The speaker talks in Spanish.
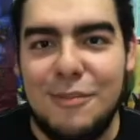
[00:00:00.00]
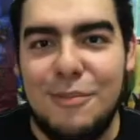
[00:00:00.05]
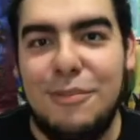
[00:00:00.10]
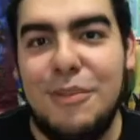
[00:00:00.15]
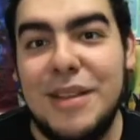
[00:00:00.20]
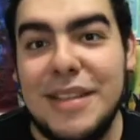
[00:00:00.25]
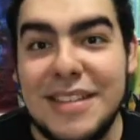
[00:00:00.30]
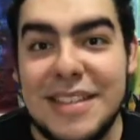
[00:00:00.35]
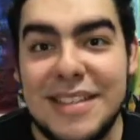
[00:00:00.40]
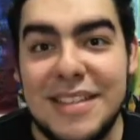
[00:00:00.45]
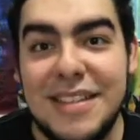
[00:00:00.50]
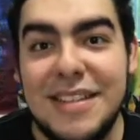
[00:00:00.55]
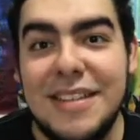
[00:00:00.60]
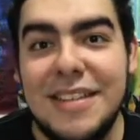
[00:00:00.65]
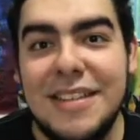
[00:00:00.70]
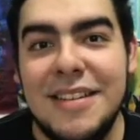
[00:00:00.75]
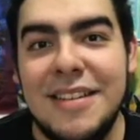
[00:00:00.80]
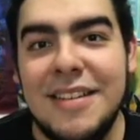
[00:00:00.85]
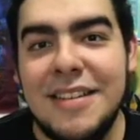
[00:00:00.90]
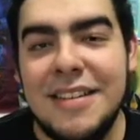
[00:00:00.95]
lo puedas hacer,
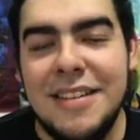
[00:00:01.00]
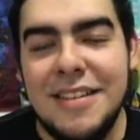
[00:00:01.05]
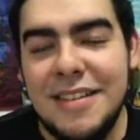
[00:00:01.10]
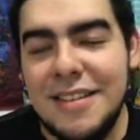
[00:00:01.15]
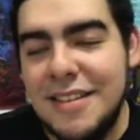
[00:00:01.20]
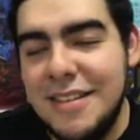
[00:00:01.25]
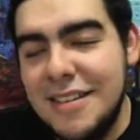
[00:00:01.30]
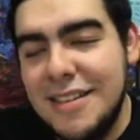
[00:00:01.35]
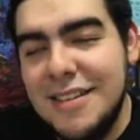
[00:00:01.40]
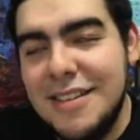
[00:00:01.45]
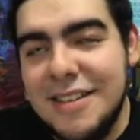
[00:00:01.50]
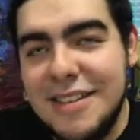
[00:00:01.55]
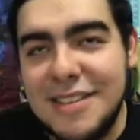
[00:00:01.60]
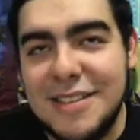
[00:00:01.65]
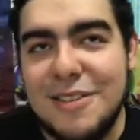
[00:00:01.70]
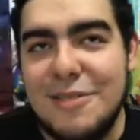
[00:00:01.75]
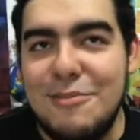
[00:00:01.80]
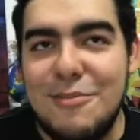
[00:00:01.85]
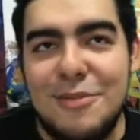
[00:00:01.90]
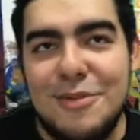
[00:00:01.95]

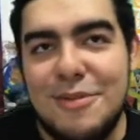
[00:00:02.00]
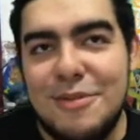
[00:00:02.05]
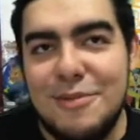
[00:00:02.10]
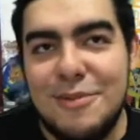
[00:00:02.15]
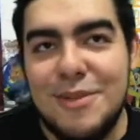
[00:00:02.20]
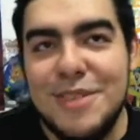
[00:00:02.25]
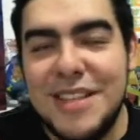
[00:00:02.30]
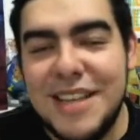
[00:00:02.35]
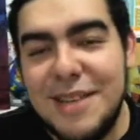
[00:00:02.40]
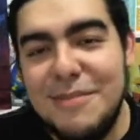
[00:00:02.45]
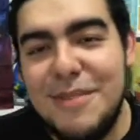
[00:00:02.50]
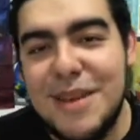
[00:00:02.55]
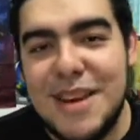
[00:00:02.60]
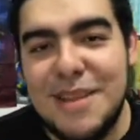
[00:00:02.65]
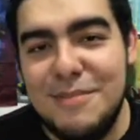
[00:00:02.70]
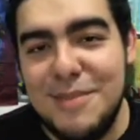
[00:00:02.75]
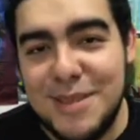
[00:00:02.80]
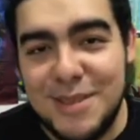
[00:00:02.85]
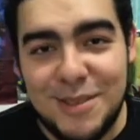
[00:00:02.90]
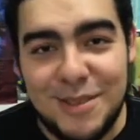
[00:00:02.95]
es como música
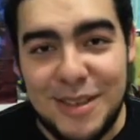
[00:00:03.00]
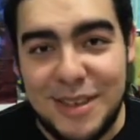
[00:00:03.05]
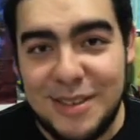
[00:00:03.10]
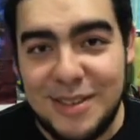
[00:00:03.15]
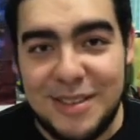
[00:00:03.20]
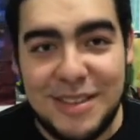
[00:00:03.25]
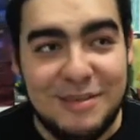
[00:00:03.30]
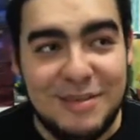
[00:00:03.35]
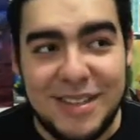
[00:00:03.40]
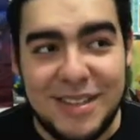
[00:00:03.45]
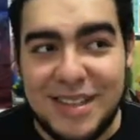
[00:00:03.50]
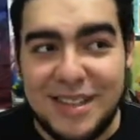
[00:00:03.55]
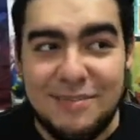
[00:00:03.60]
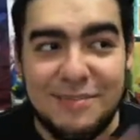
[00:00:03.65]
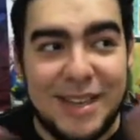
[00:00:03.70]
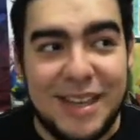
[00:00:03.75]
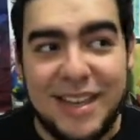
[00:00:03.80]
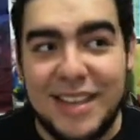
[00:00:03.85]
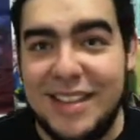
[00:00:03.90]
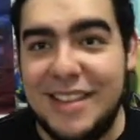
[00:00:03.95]
para mis oídos, la verdad
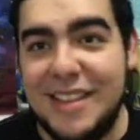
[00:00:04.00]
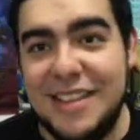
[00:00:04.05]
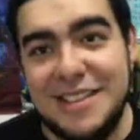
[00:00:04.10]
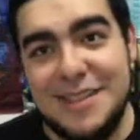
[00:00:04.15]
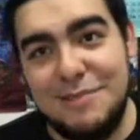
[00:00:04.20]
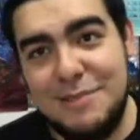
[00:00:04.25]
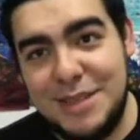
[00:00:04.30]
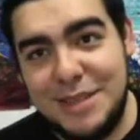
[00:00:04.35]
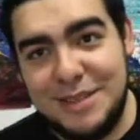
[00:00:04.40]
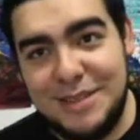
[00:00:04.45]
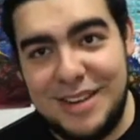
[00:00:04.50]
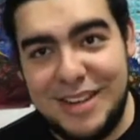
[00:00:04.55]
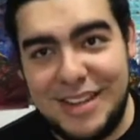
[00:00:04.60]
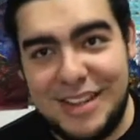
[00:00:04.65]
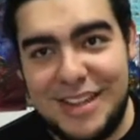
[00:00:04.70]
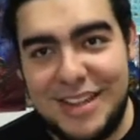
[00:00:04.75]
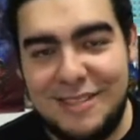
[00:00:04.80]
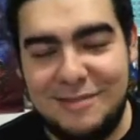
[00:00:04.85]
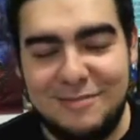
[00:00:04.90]
me encanta ese personaje,